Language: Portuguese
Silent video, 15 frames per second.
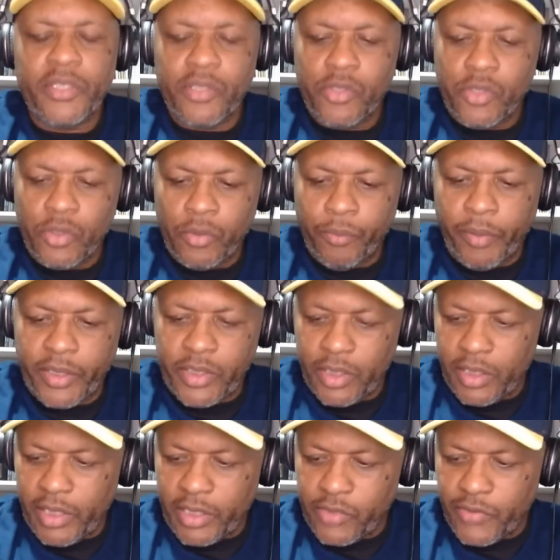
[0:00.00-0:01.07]
A gente não
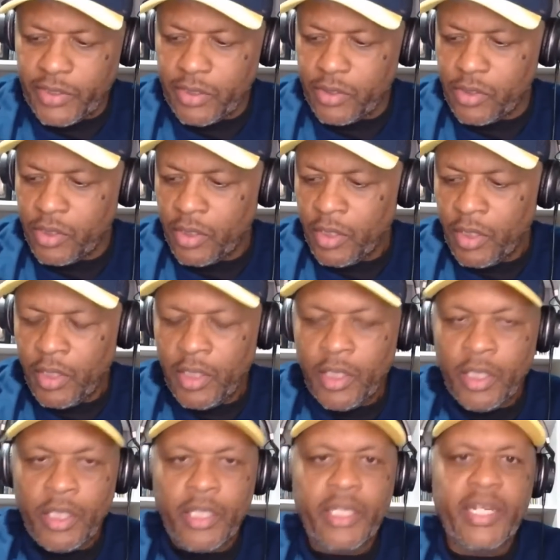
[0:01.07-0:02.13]
pode, às vezes,
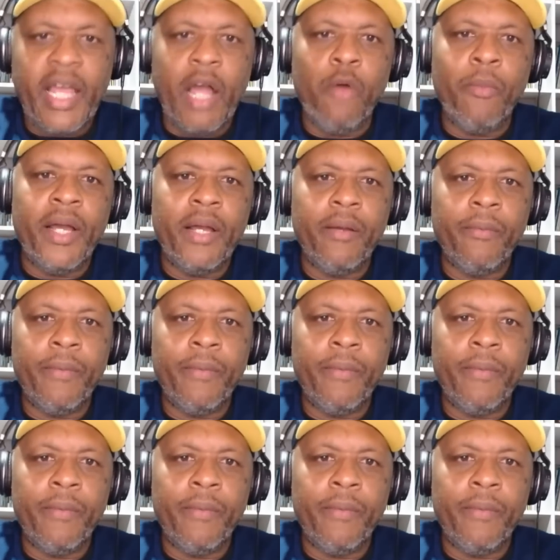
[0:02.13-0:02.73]
criar uma,